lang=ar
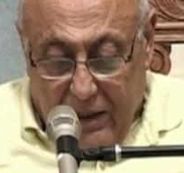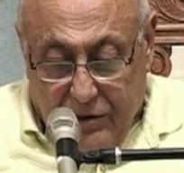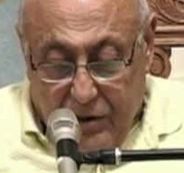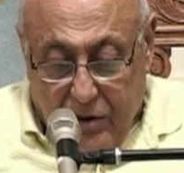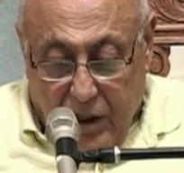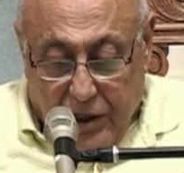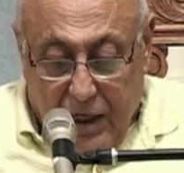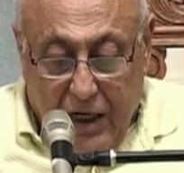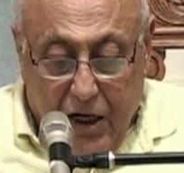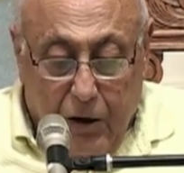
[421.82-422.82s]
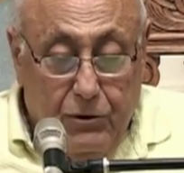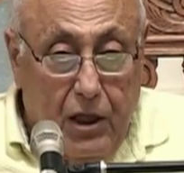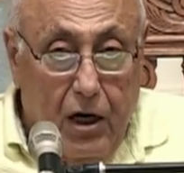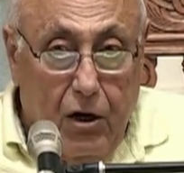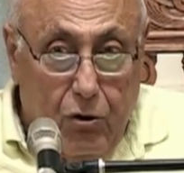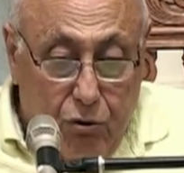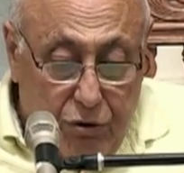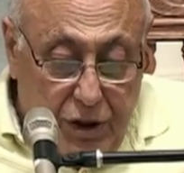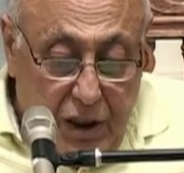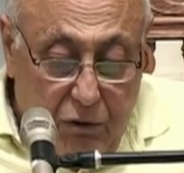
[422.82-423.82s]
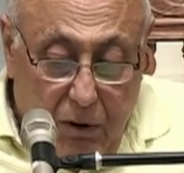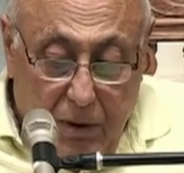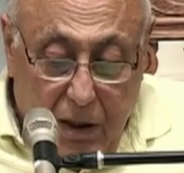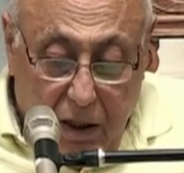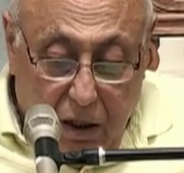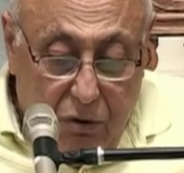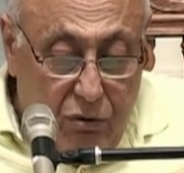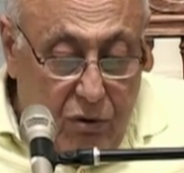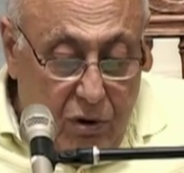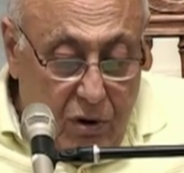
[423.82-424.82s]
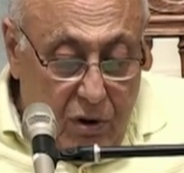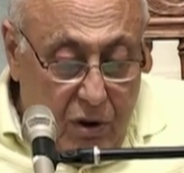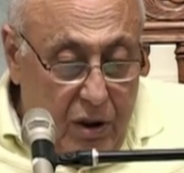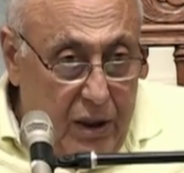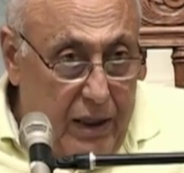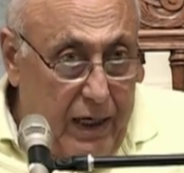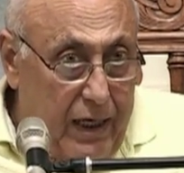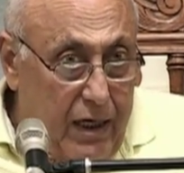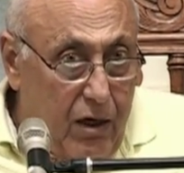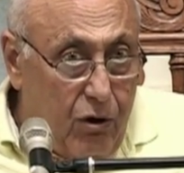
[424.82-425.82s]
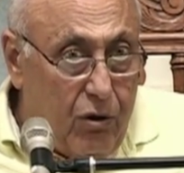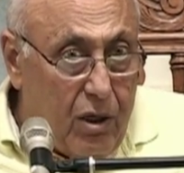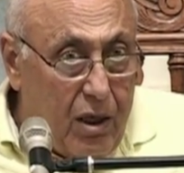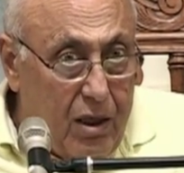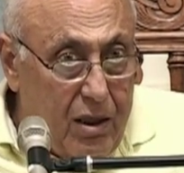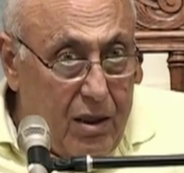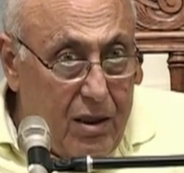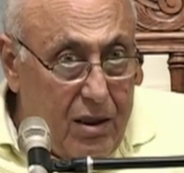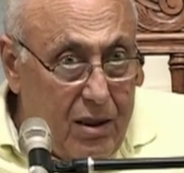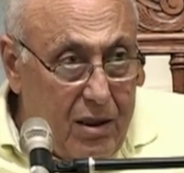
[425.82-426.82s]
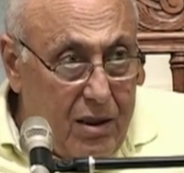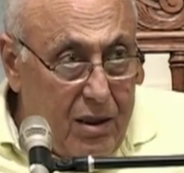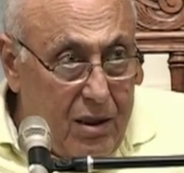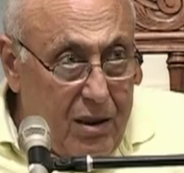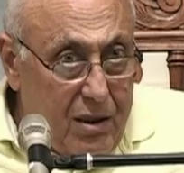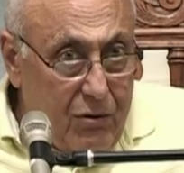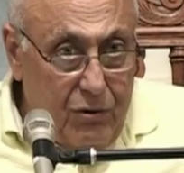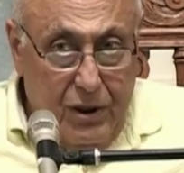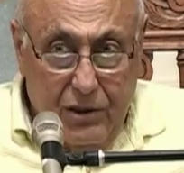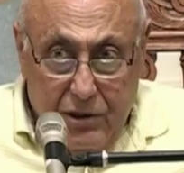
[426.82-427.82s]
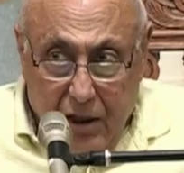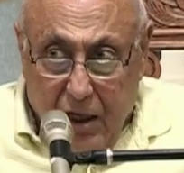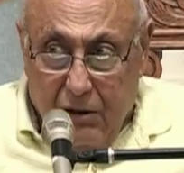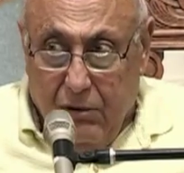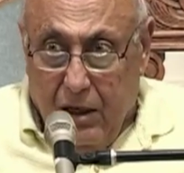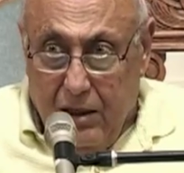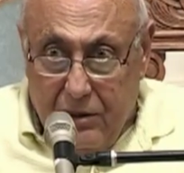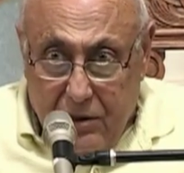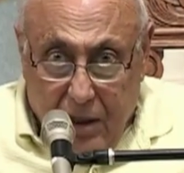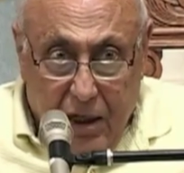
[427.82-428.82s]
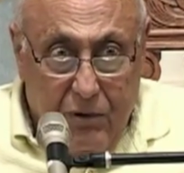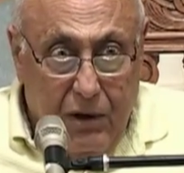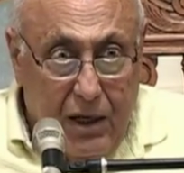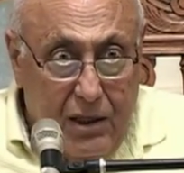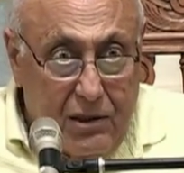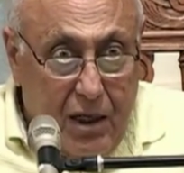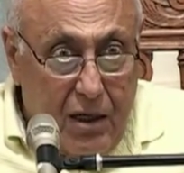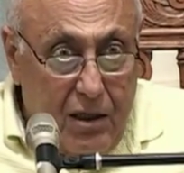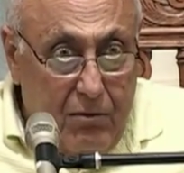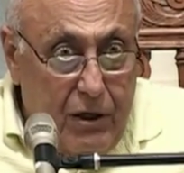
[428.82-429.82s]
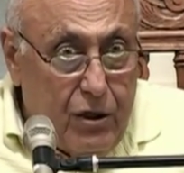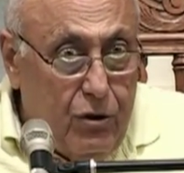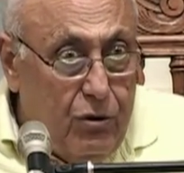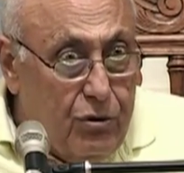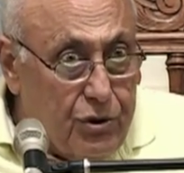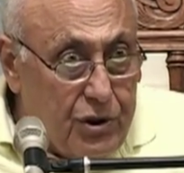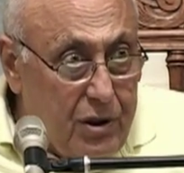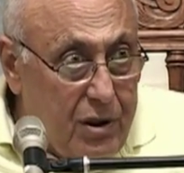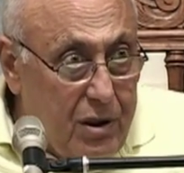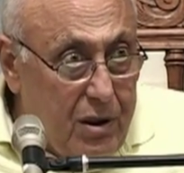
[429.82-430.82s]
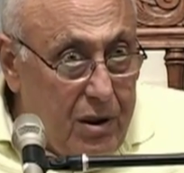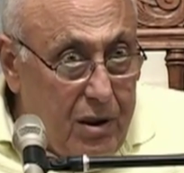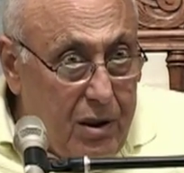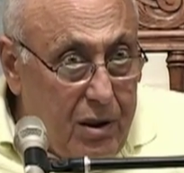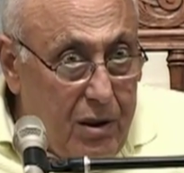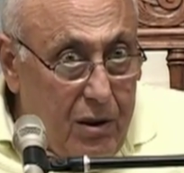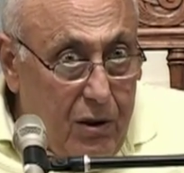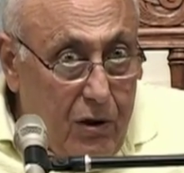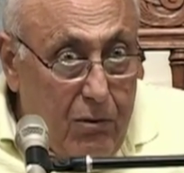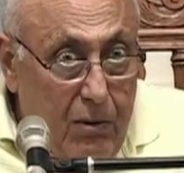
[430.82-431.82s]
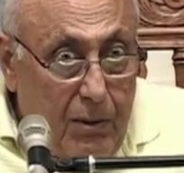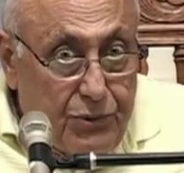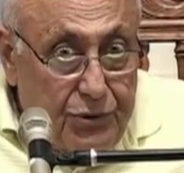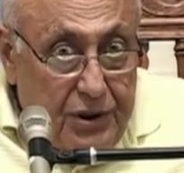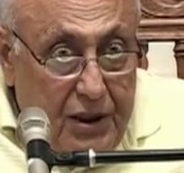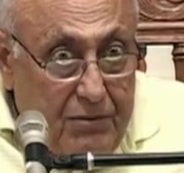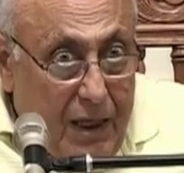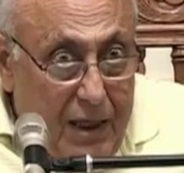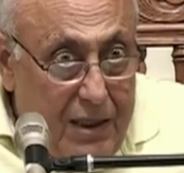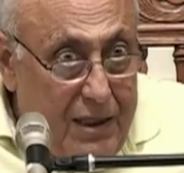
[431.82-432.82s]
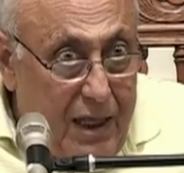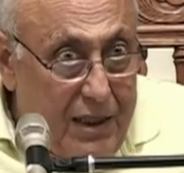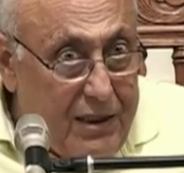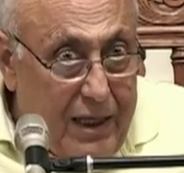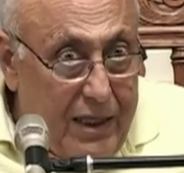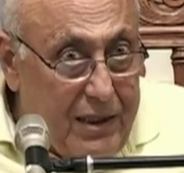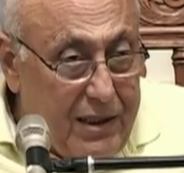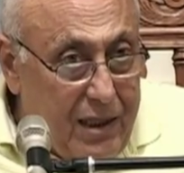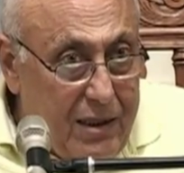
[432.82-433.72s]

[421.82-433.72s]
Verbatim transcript: الستاشر لأنهم تركوني وبخروا لآلهة أخرى والإنذار ورا إنذار ورا إنذار ما رجعوش هم مبسوطين مع الإله التاني ده